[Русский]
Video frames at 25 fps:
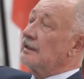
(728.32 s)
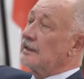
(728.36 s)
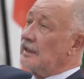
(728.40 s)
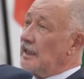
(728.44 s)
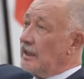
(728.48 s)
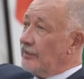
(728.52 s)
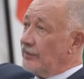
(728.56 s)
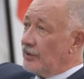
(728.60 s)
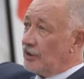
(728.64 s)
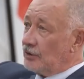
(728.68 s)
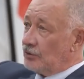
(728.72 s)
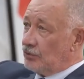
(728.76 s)

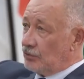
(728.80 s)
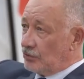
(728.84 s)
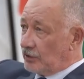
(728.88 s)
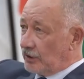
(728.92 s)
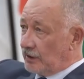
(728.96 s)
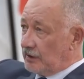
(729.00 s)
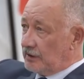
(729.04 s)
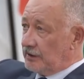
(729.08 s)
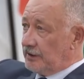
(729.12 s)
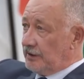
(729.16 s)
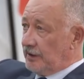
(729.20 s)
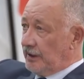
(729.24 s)
там растут
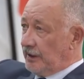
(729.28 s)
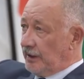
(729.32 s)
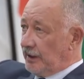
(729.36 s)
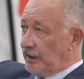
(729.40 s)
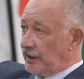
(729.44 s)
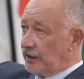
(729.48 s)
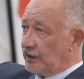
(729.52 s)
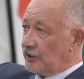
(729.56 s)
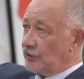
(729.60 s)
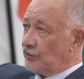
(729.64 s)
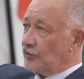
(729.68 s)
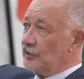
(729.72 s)

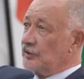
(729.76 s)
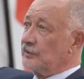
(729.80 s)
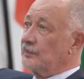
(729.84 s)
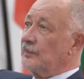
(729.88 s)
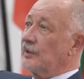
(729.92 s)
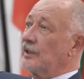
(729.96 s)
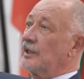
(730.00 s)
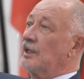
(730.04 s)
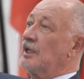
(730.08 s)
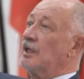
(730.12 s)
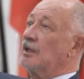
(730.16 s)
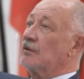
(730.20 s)
растения, которые
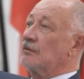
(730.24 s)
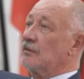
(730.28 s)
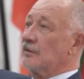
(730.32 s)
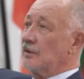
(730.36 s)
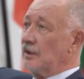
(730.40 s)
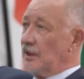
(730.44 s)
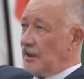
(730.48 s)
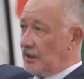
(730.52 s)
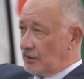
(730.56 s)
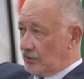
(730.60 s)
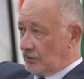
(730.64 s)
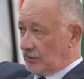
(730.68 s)
испаряют
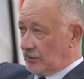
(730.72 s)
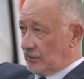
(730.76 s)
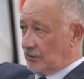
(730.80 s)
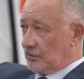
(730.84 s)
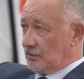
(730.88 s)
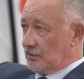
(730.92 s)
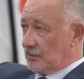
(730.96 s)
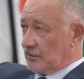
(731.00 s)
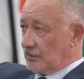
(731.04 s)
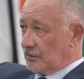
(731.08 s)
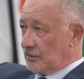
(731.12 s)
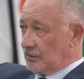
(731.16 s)
влагу,
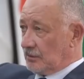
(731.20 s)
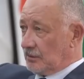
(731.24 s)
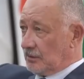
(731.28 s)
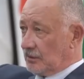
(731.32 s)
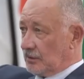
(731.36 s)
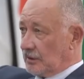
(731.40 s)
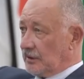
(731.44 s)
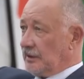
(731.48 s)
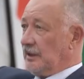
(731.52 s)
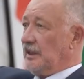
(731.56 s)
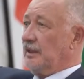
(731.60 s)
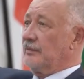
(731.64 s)

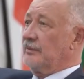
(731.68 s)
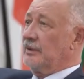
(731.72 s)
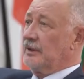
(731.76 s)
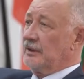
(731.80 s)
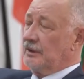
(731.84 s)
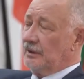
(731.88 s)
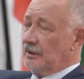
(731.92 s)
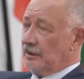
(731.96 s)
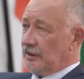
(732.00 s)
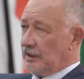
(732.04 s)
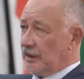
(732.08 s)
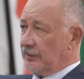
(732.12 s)
когда
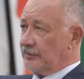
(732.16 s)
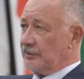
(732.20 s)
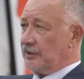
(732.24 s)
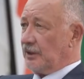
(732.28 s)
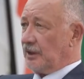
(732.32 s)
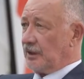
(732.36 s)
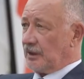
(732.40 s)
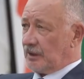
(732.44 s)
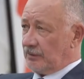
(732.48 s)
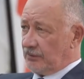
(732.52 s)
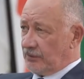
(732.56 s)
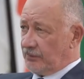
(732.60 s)
мы, нам
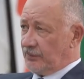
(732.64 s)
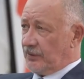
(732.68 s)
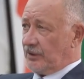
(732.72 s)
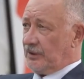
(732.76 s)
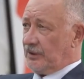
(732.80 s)
жарко, мы